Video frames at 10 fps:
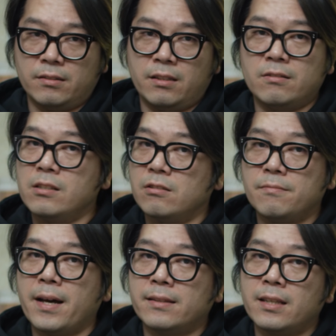태어난 지
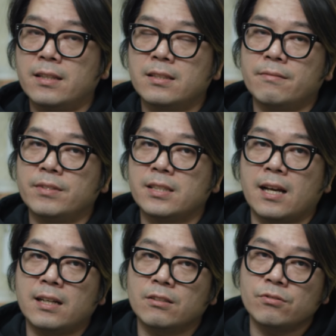얼마 안 됐기 때문에
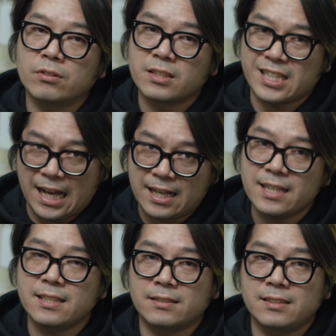작가로서 어떤
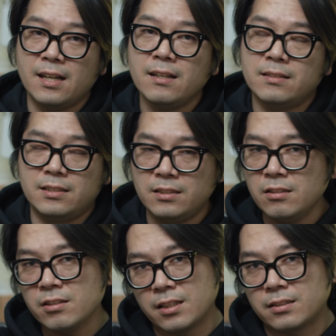자각이라든가
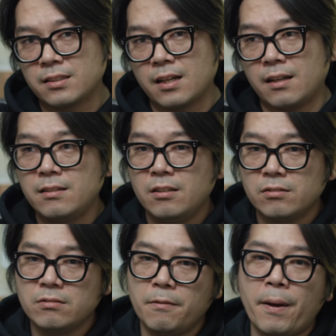능력이라든가
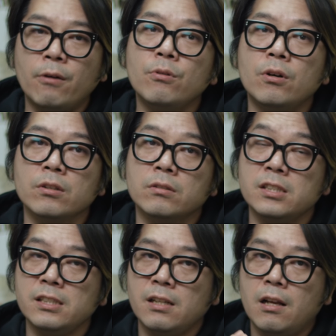어떤 그
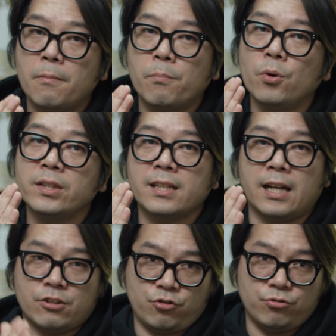파워를 못
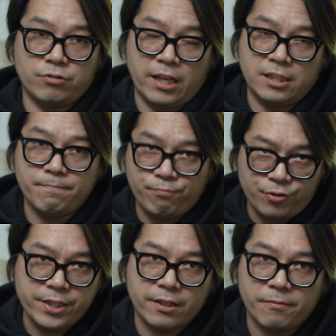갖추고 계실
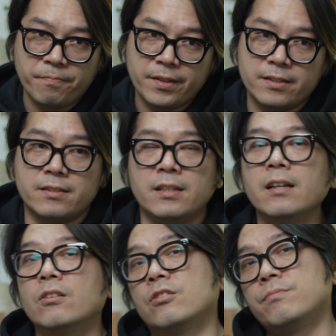뿐이에요.
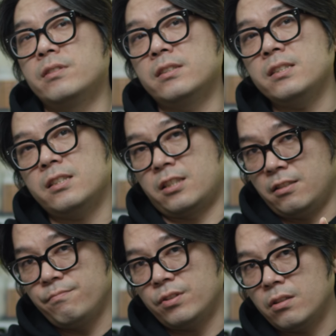그러니까 여러분들은
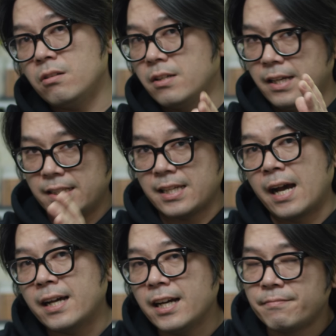지금부터
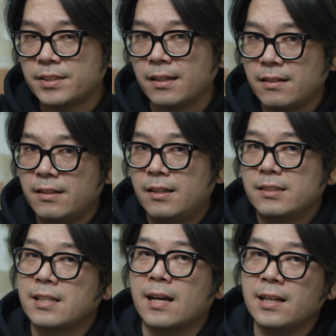작가입니다.
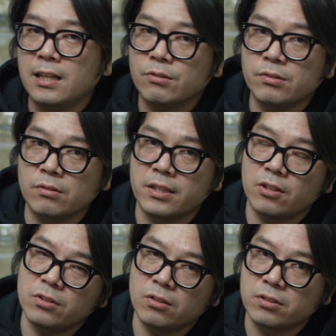작가로서의
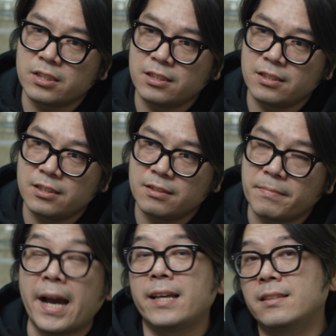어떤 그
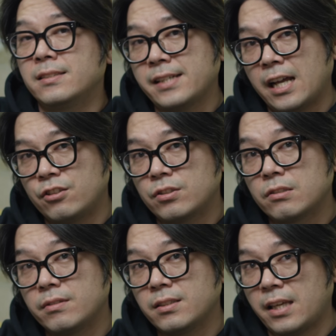마인드를
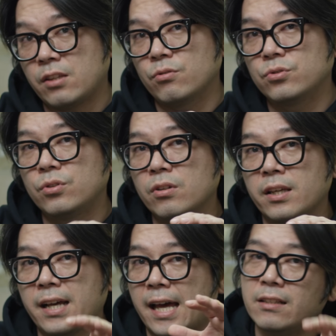갖추기 위해서 계속
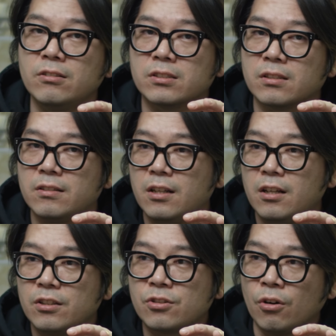노력해 가는 거죠.
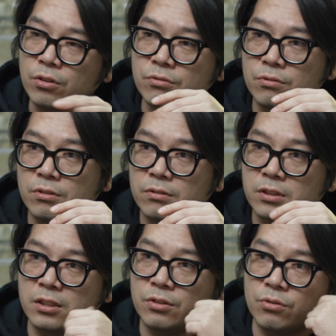저도
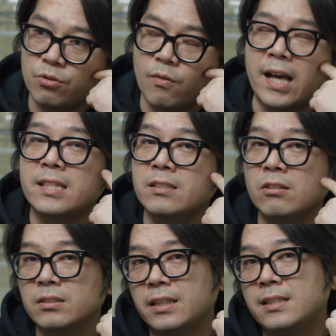스스로
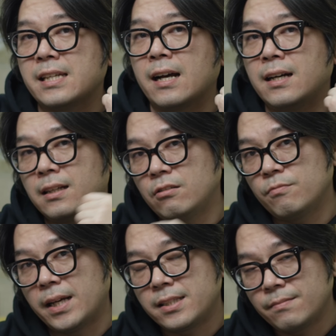완성된
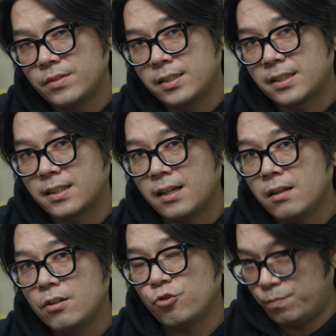작가라고
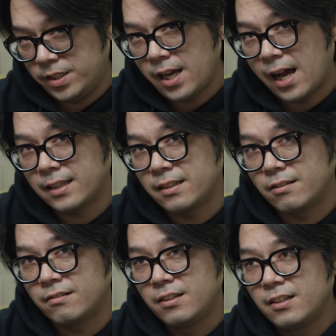말씀드리기가 쉽지가
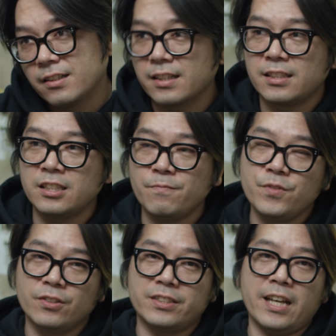않아요. 그러니까
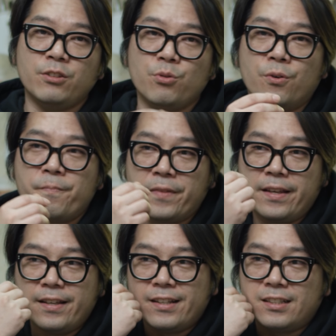20년을 해도
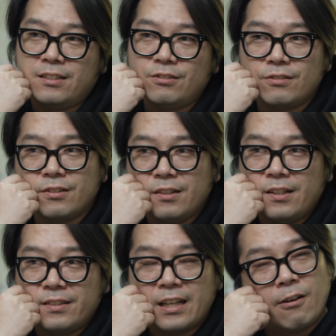그래도
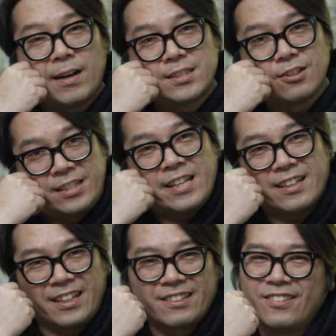내가
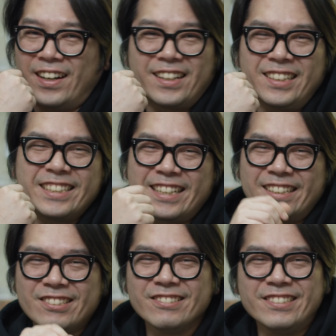완전체라고 말하는 게
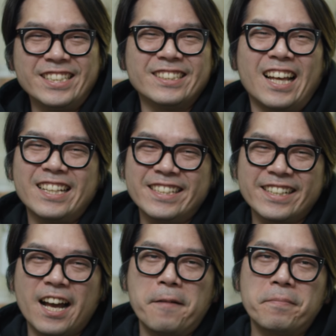이게 쉬운 일은
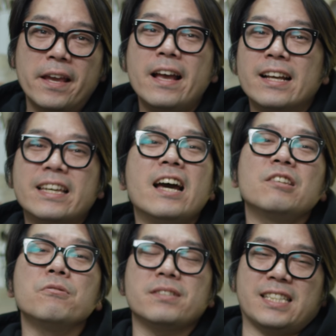아니니까
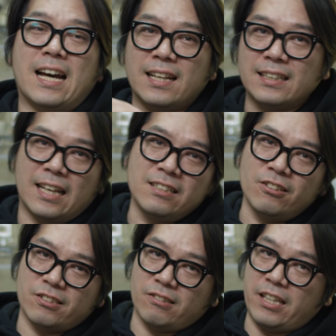계속 자라나는
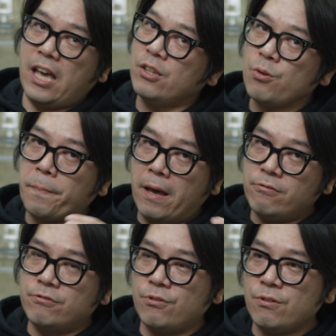거죠. 계속
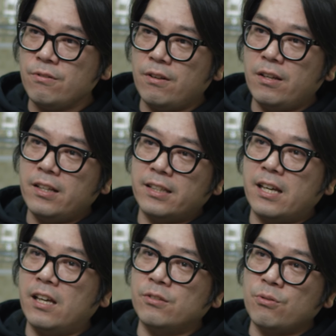배우고
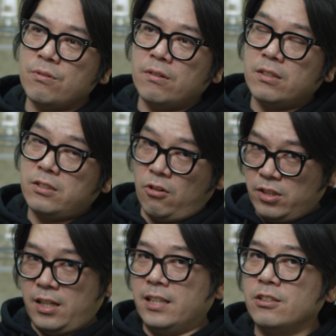계속
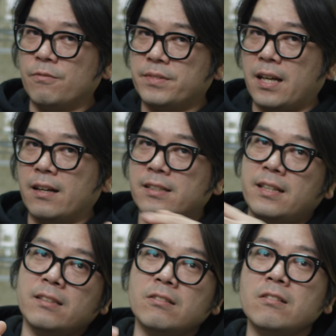성장하는 겁니다.
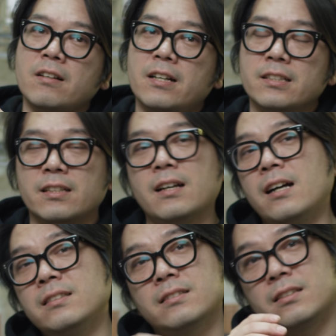그래서 제가
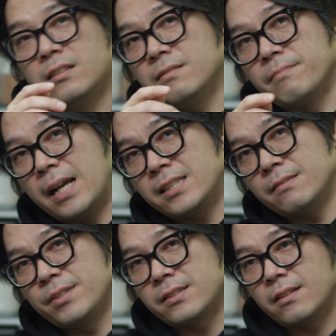항상 드리는
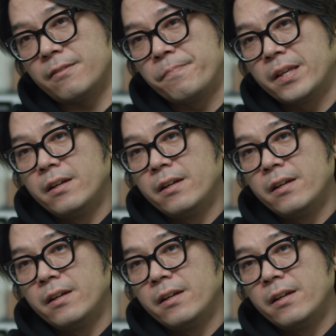말씀이 있어요.